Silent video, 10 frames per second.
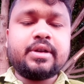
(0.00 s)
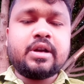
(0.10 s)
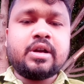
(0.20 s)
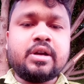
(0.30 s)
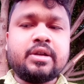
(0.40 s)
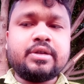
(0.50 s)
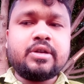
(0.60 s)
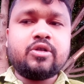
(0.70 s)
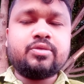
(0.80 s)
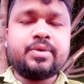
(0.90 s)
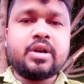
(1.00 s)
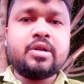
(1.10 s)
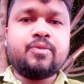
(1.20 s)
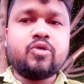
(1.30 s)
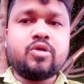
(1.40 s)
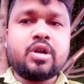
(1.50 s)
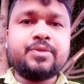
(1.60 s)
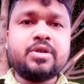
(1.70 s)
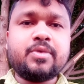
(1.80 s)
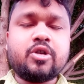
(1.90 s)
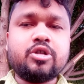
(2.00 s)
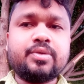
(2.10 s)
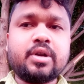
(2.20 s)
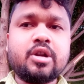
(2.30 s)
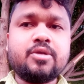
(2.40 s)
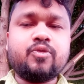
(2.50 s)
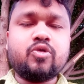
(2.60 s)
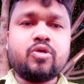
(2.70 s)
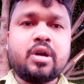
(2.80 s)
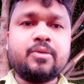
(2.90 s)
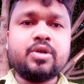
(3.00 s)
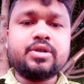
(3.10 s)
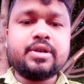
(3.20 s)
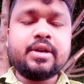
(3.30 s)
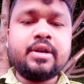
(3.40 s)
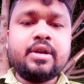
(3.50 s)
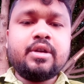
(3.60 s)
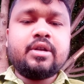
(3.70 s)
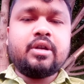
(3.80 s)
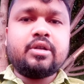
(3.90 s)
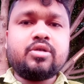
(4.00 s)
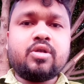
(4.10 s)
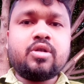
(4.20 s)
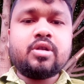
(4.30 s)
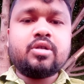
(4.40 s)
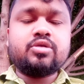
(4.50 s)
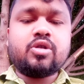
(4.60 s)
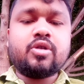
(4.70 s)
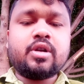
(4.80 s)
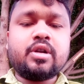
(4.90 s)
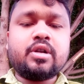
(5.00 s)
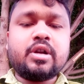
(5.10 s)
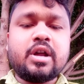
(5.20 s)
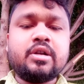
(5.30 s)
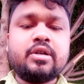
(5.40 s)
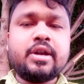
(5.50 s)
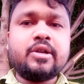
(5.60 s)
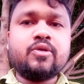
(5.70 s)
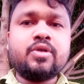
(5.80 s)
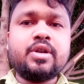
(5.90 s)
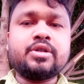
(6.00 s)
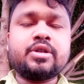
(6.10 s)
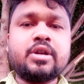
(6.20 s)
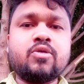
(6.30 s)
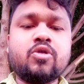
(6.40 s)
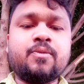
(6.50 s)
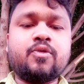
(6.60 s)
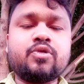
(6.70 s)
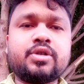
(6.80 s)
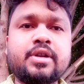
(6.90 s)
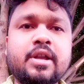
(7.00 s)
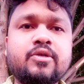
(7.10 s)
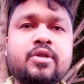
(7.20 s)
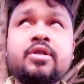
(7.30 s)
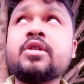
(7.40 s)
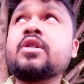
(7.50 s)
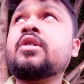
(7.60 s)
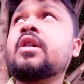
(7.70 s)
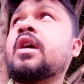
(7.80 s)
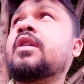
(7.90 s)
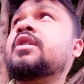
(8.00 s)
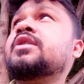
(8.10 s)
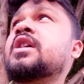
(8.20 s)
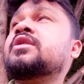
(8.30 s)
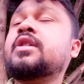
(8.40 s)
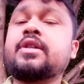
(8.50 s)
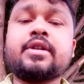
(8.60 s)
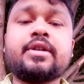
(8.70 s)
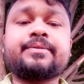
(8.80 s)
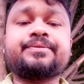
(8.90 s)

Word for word: যেটা যে হসপিটালের পুরো নাম জিম্মার হসপিটালের পুরো নাম হচ্ছে জহর জওহরলাল নেহেরু ইনস্টিটিউট অফ পোস্ট গ্র্যাজুয়েট অ্যান্ড রিসার্চ সেন্টার